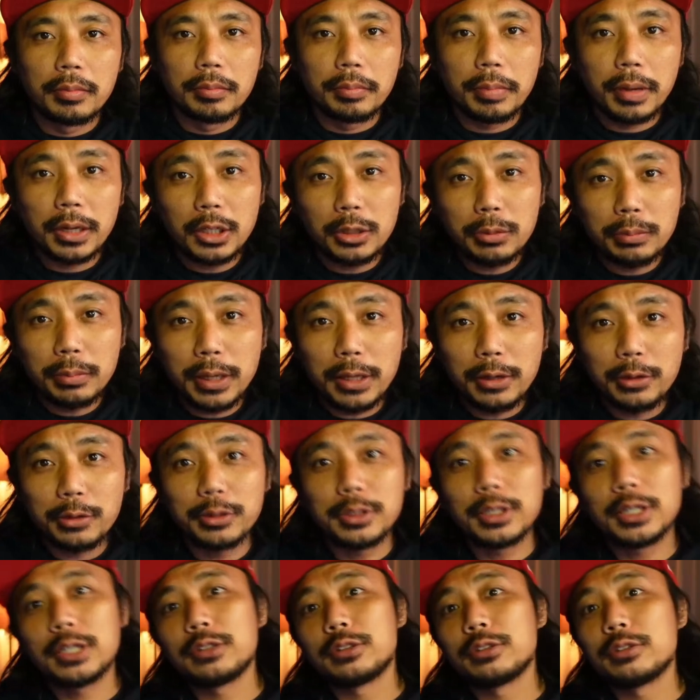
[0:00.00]
Paano ba
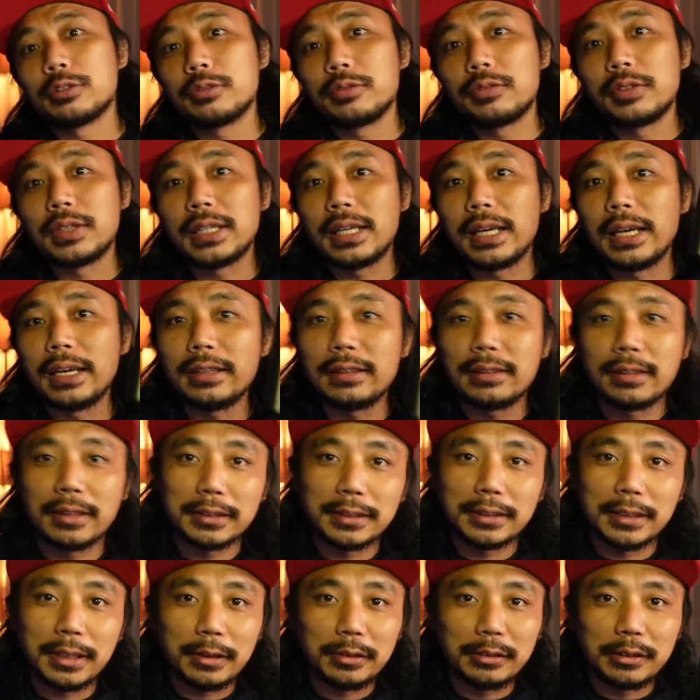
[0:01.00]
i-connect tong V8 na
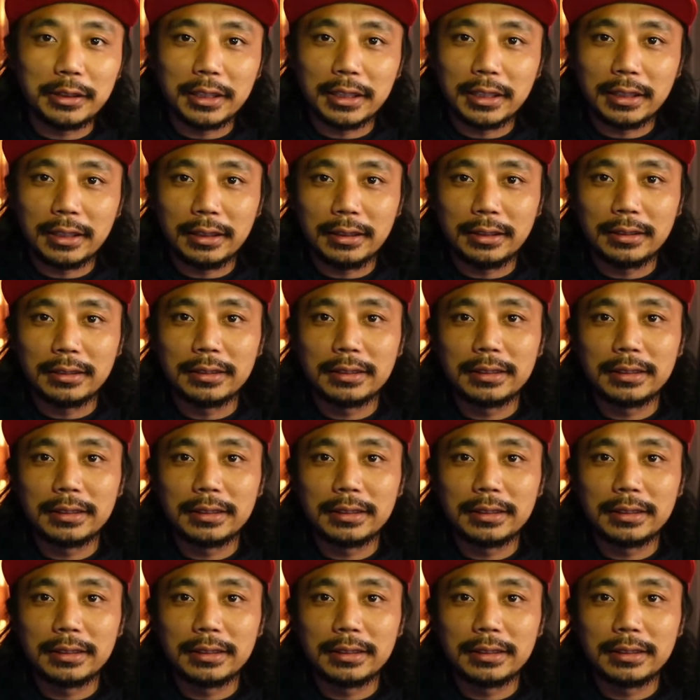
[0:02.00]
sound card